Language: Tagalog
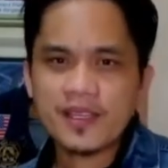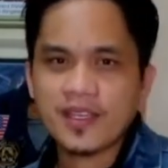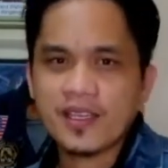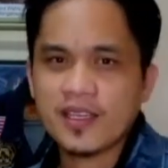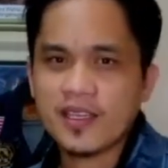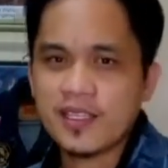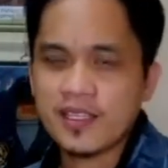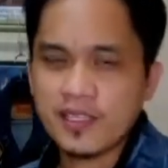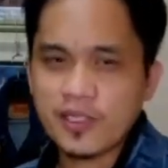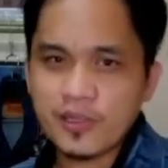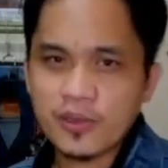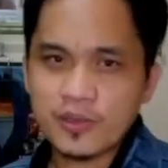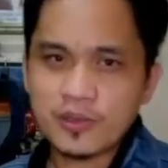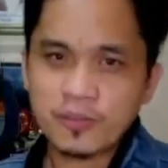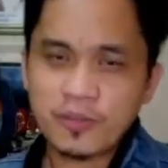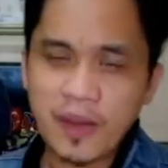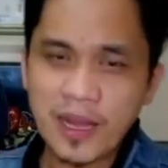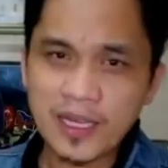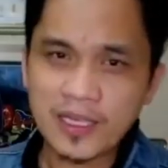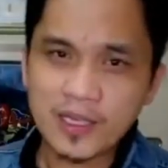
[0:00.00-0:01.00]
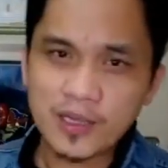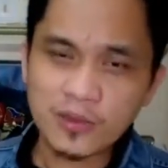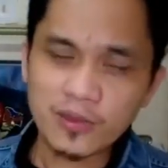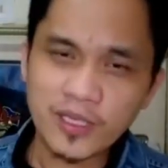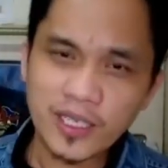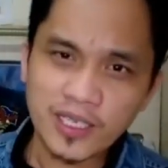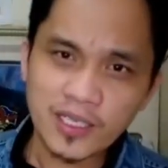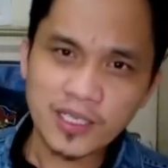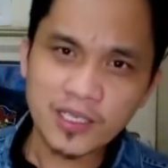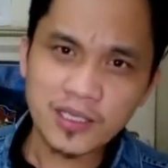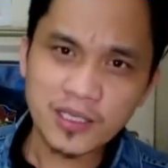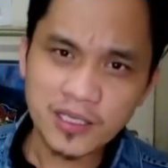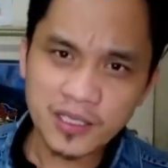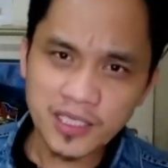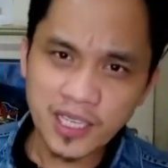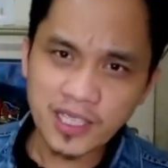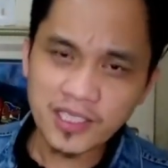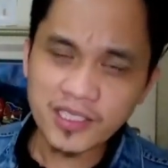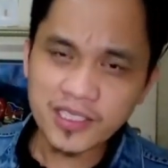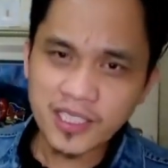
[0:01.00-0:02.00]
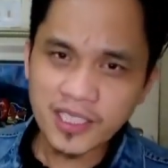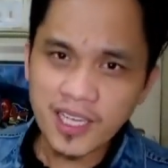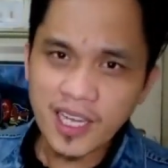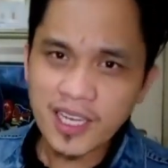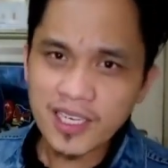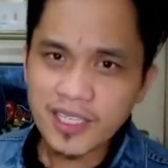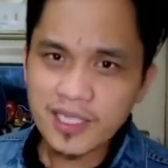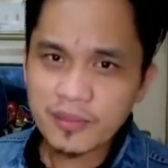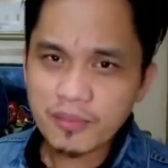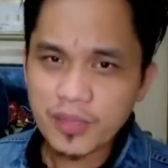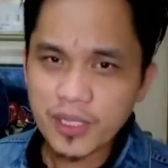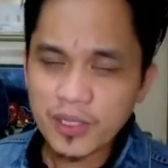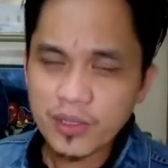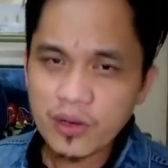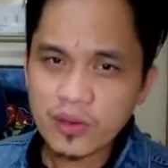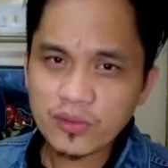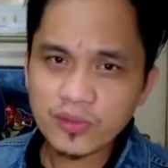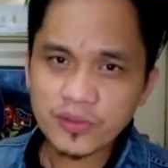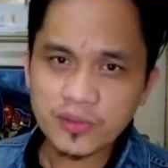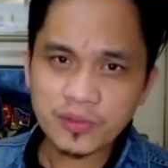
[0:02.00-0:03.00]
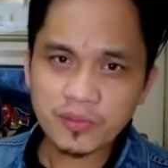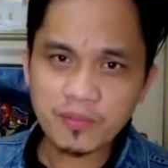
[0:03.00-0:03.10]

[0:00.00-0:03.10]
Inyong pangatlo na saan siya galing? Mid off?